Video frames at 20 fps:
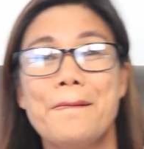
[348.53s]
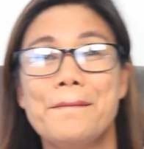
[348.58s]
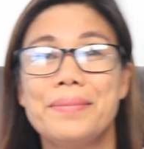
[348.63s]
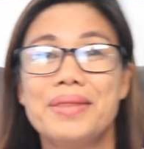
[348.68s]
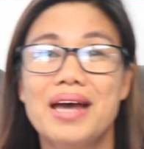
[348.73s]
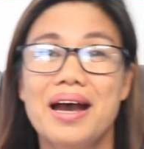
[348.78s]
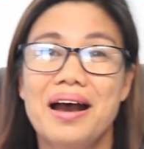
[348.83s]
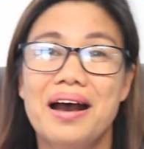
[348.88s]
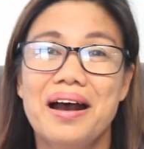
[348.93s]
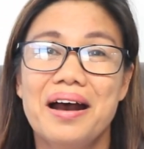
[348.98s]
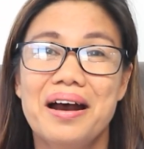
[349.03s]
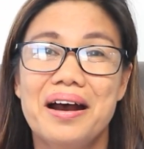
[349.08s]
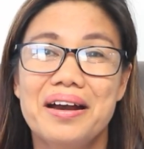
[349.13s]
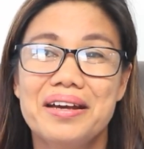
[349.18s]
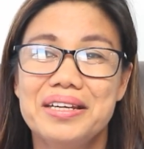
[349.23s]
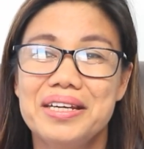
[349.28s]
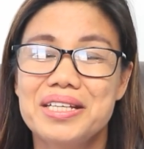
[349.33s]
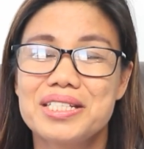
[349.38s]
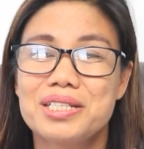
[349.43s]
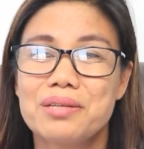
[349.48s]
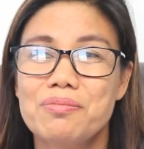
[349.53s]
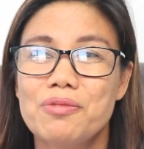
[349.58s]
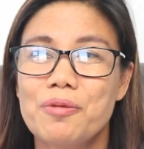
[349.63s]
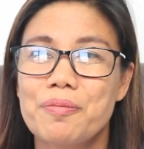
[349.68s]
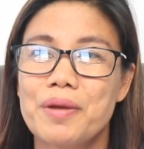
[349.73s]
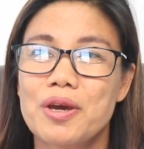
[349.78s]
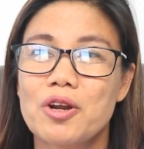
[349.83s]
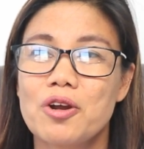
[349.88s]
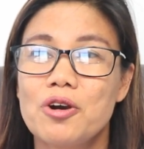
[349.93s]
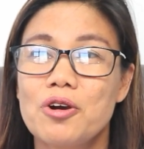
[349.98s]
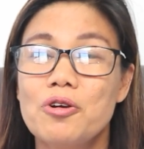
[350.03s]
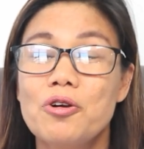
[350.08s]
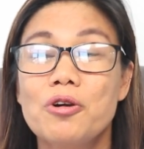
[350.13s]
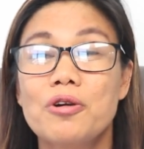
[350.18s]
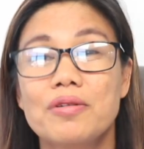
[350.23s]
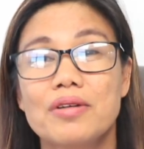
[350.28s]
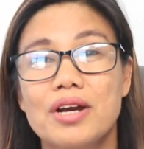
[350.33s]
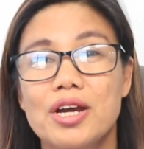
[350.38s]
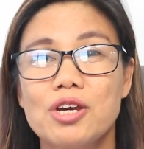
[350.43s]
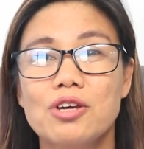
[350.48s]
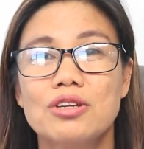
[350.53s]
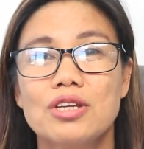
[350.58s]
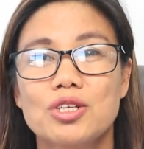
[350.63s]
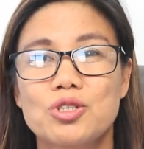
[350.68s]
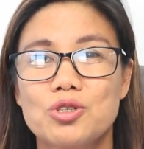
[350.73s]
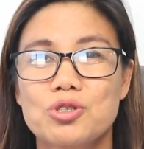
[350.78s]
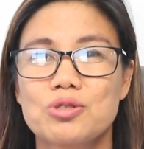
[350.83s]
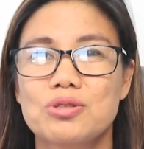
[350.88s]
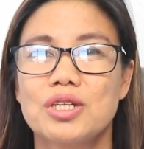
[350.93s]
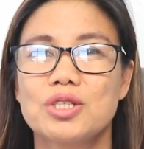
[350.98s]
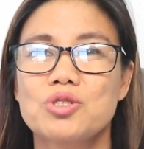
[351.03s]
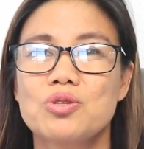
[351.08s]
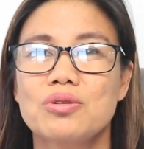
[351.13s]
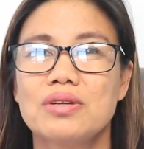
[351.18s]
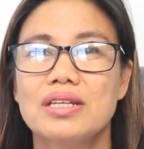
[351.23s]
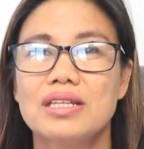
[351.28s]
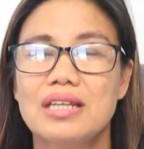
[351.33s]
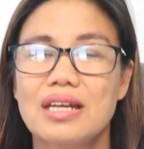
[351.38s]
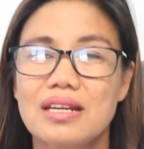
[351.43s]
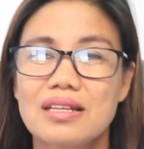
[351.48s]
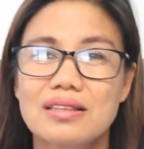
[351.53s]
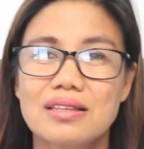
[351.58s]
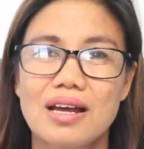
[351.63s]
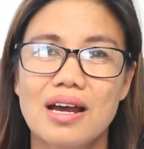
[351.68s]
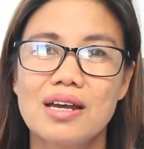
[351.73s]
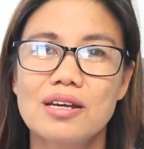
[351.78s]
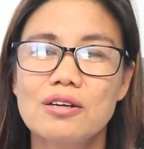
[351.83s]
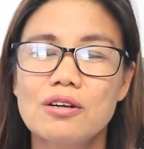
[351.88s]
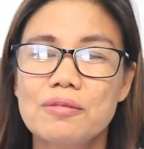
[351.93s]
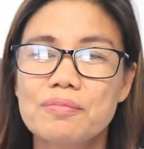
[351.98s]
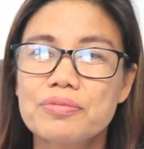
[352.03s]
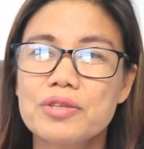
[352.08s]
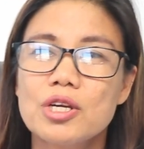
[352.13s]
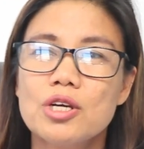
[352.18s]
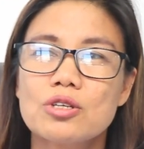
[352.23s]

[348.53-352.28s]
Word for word: naisip mo. Pero ako, ngayon, nagsusulat-sulat na rin tayo.